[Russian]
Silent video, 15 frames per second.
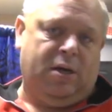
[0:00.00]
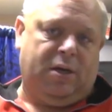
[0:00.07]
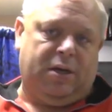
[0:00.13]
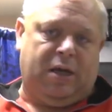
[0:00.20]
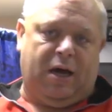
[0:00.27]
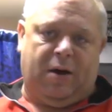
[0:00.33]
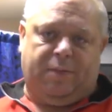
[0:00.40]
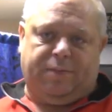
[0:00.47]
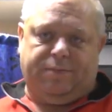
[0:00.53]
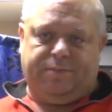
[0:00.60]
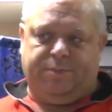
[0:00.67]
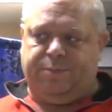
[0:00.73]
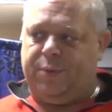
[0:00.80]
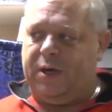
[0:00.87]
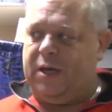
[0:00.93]
Я
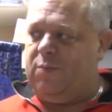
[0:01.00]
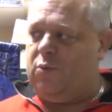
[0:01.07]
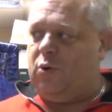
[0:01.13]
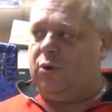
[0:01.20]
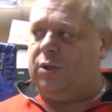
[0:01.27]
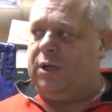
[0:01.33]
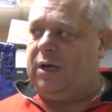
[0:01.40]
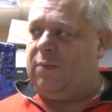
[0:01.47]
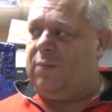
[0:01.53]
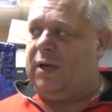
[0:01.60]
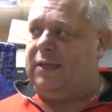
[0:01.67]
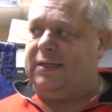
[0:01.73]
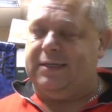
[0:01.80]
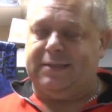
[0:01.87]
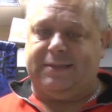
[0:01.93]
поименно
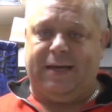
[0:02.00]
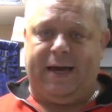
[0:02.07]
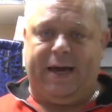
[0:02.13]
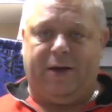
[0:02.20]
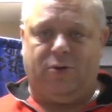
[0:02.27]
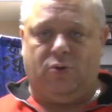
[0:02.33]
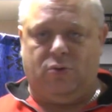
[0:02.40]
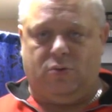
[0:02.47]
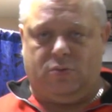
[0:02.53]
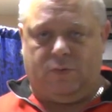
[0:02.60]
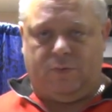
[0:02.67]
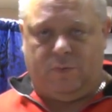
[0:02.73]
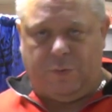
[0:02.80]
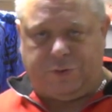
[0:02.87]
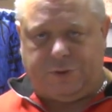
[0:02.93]
ребят не знаю, ну,
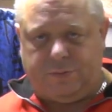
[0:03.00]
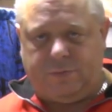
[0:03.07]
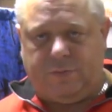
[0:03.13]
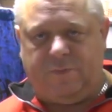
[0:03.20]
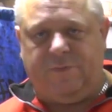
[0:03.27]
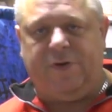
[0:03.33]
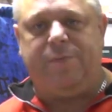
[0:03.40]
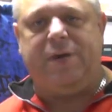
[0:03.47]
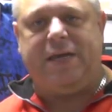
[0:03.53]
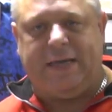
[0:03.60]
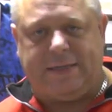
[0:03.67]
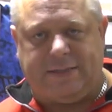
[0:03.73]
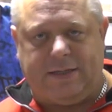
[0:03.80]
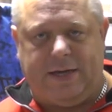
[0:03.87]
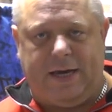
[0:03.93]
в общем, вы
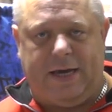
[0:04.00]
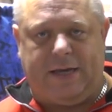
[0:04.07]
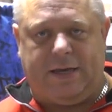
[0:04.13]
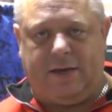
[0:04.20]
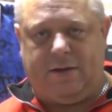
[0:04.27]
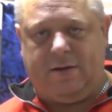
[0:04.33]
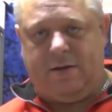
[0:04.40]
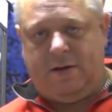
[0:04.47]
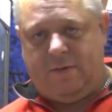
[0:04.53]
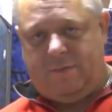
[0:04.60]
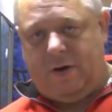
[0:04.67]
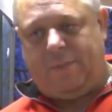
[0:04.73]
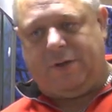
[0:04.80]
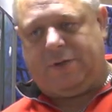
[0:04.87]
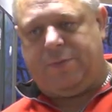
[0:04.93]
меня знаете,
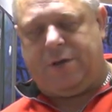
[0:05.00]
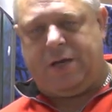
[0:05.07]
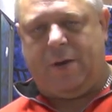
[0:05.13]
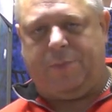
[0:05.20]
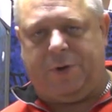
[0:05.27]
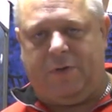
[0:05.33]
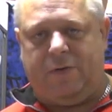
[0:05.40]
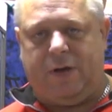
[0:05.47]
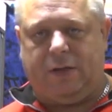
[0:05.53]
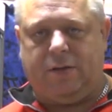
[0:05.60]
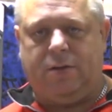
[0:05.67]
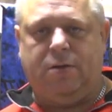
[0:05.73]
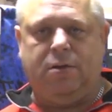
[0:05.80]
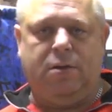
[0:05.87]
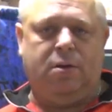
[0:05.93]
вам от меня привет.
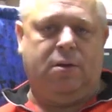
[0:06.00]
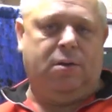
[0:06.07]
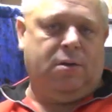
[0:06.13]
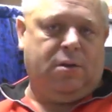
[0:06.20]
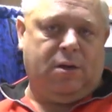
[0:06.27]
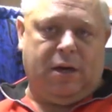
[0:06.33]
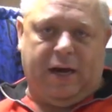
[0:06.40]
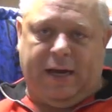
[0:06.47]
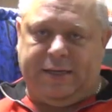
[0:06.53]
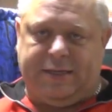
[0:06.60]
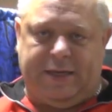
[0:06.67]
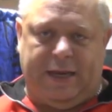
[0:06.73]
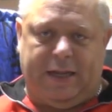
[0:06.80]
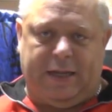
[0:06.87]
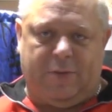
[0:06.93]

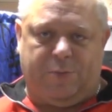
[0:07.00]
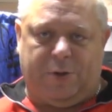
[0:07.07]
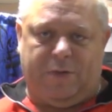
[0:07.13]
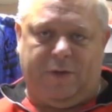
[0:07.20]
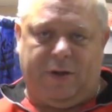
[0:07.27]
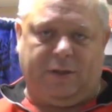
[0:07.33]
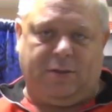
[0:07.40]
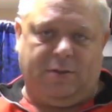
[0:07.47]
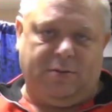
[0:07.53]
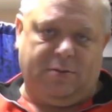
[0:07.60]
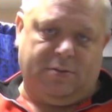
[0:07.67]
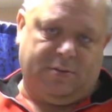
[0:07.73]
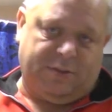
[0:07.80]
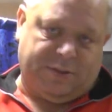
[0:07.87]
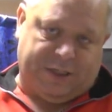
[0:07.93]
Отдельный привет,
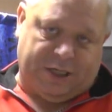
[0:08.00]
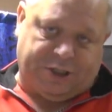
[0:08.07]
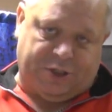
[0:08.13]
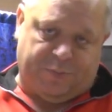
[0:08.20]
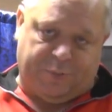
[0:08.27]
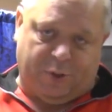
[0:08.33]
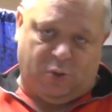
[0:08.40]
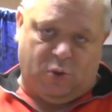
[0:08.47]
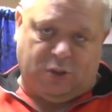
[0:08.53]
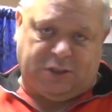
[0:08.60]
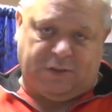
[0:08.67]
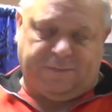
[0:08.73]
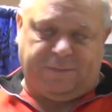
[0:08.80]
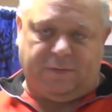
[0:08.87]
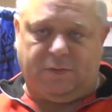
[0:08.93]
Саша
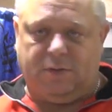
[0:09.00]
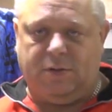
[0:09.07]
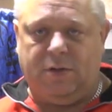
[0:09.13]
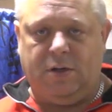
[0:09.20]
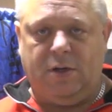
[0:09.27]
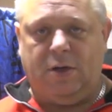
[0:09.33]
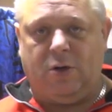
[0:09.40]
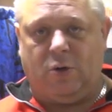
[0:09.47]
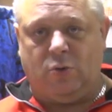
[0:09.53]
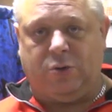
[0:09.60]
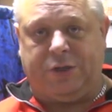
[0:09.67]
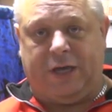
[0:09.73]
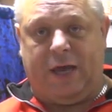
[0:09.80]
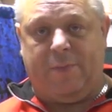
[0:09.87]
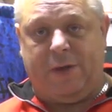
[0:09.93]
Пилосов,
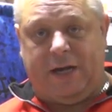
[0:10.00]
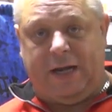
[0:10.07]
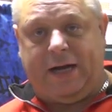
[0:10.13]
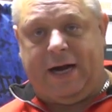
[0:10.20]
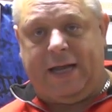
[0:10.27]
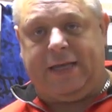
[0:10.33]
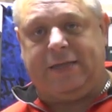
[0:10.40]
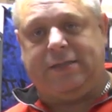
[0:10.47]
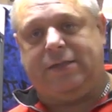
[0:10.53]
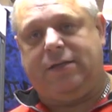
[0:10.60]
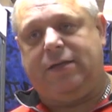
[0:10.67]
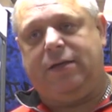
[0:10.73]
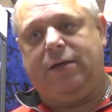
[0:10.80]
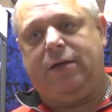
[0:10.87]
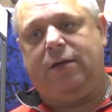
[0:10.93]
русский американец
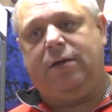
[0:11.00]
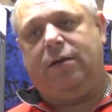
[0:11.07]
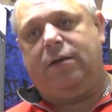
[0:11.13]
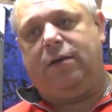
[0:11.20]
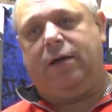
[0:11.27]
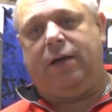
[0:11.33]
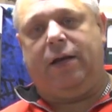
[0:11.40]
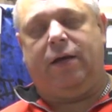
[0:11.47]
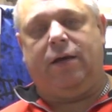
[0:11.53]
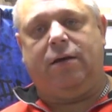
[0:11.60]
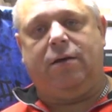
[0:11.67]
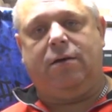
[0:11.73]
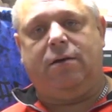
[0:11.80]
или